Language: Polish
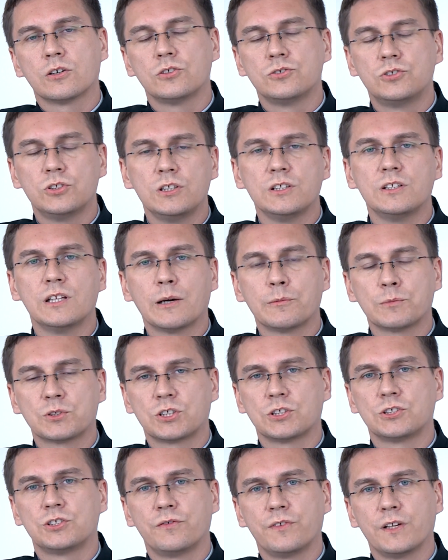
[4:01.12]
chodzili na
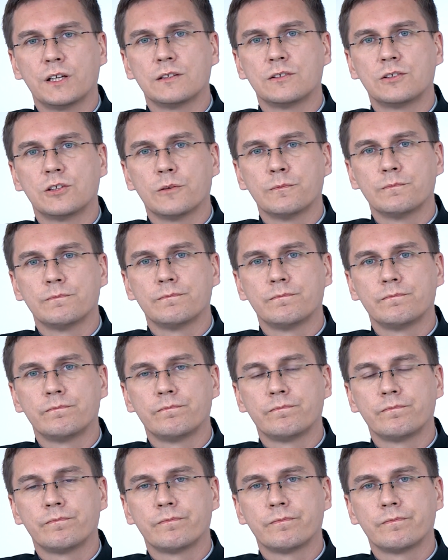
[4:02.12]
mszę świętą,
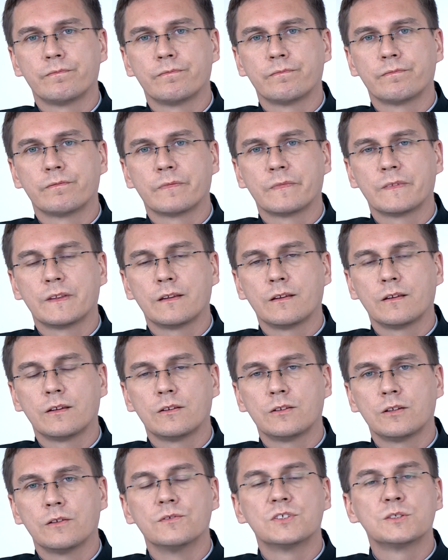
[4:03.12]

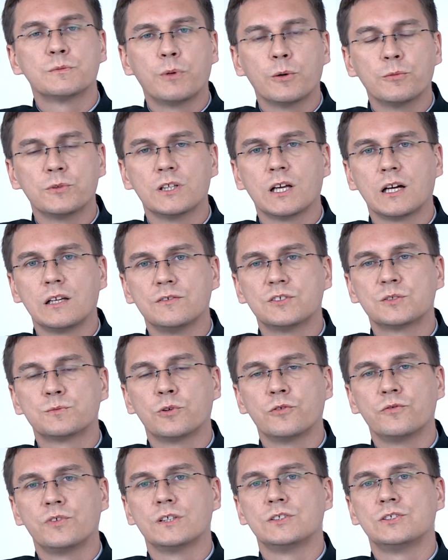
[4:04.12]
gdy wspominali
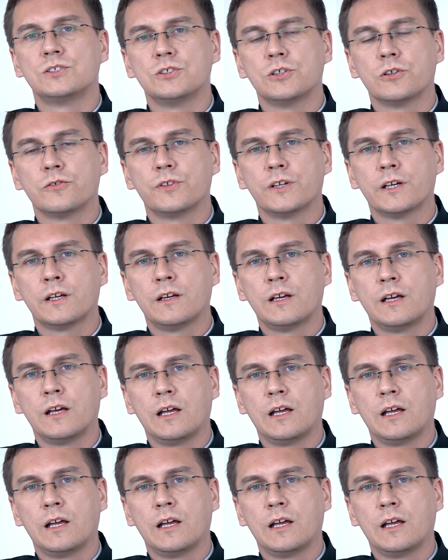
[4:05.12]
współwięźniowie.